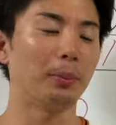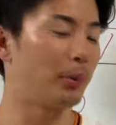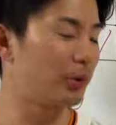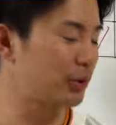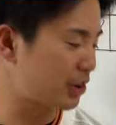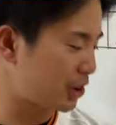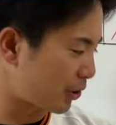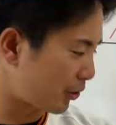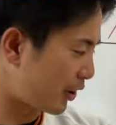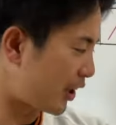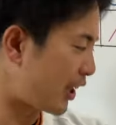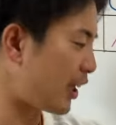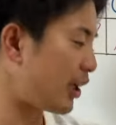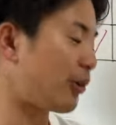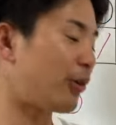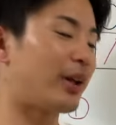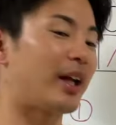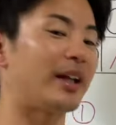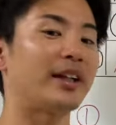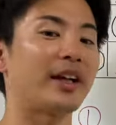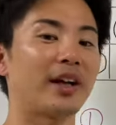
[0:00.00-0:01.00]
もちろん
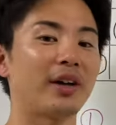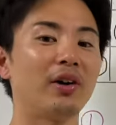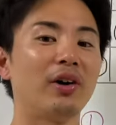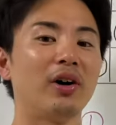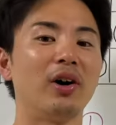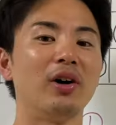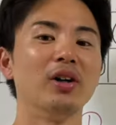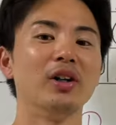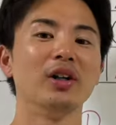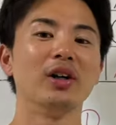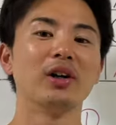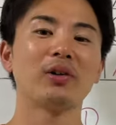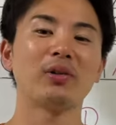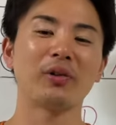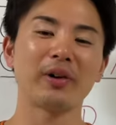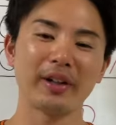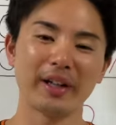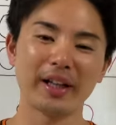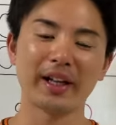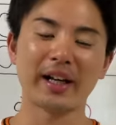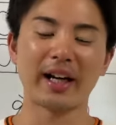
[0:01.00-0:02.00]
ヒーローなんだけど、これね、